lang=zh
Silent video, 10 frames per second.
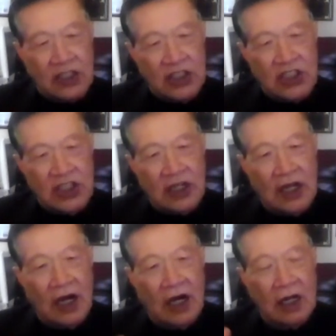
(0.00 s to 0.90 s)
基金
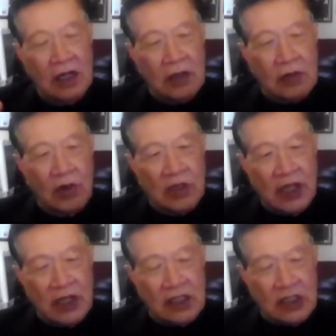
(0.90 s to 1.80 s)
啦、国
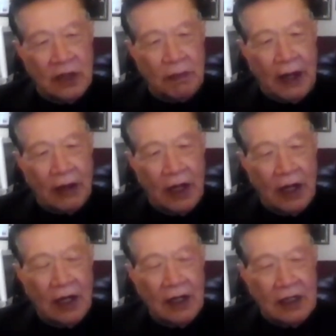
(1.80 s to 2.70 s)
家的社保
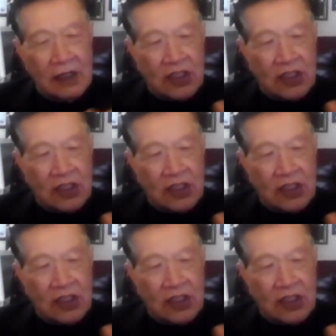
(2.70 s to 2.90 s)
啦